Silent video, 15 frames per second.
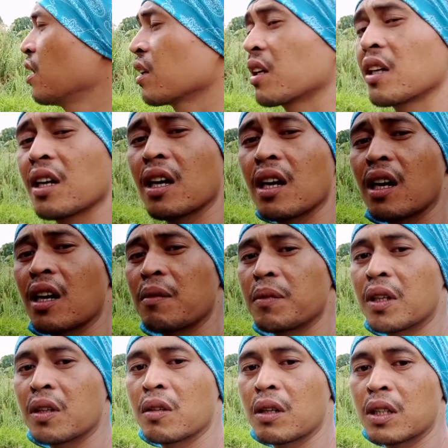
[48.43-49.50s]
Kaya
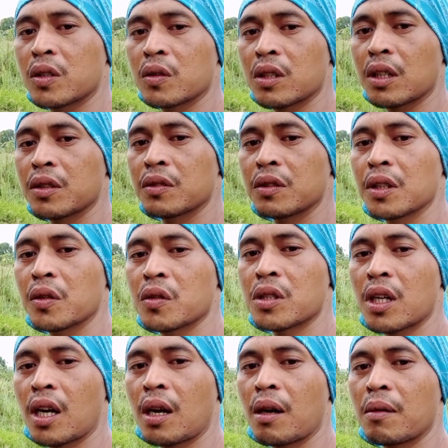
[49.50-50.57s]
mayroong asosasyon dito
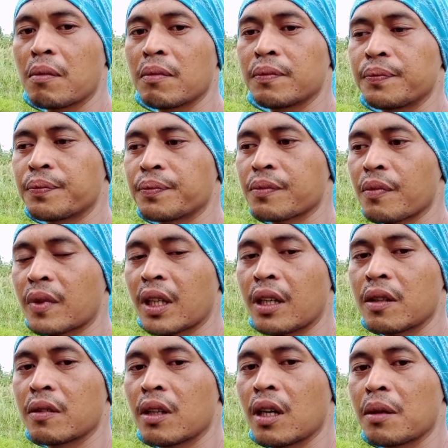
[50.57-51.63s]
sa
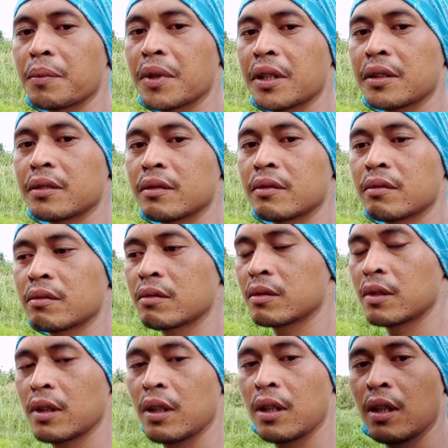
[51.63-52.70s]
ano namin.
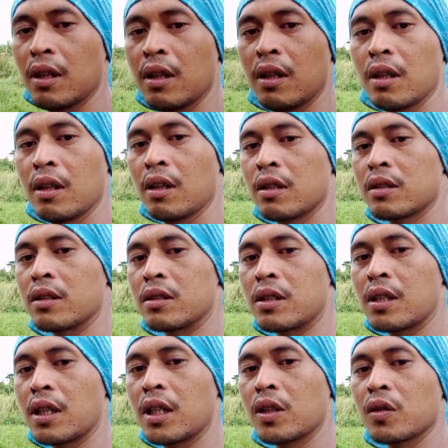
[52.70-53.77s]
Since
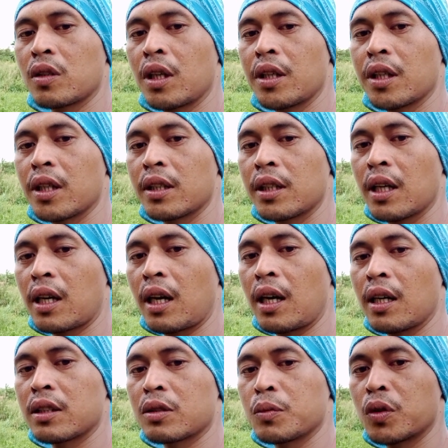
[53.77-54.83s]
na dito tayo
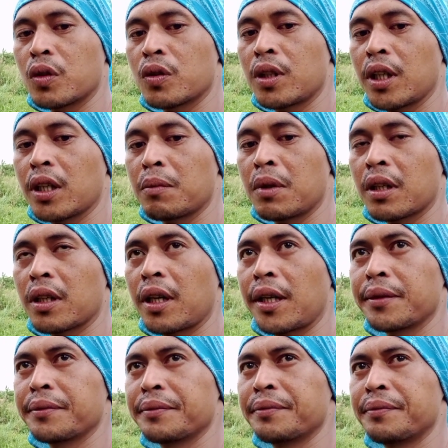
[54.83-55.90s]
nakatira, sumunod tayo ka backyard.